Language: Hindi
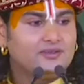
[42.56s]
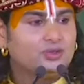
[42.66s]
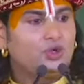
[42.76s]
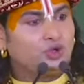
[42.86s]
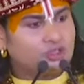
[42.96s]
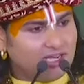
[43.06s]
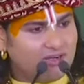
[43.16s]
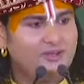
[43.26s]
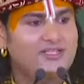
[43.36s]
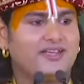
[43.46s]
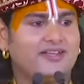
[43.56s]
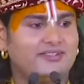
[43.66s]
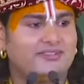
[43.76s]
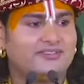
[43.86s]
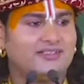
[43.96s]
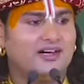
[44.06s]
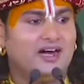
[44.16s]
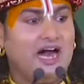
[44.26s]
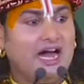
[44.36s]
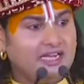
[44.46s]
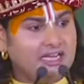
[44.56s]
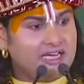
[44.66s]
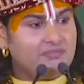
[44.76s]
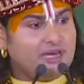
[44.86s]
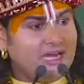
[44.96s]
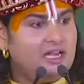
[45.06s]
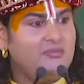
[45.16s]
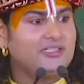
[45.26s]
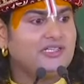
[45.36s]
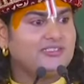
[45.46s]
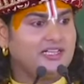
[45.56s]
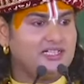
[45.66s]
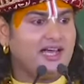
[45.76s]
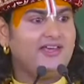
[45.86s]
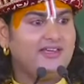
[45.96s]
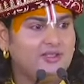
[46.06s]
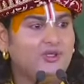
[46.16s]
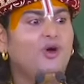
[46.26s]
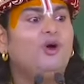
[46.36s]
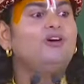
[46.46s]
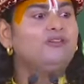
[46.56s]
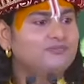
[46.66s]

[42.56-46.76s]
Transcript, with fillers: तो नुकसान हो जाएगा आने के पहले पता चल जाएगी तो लोग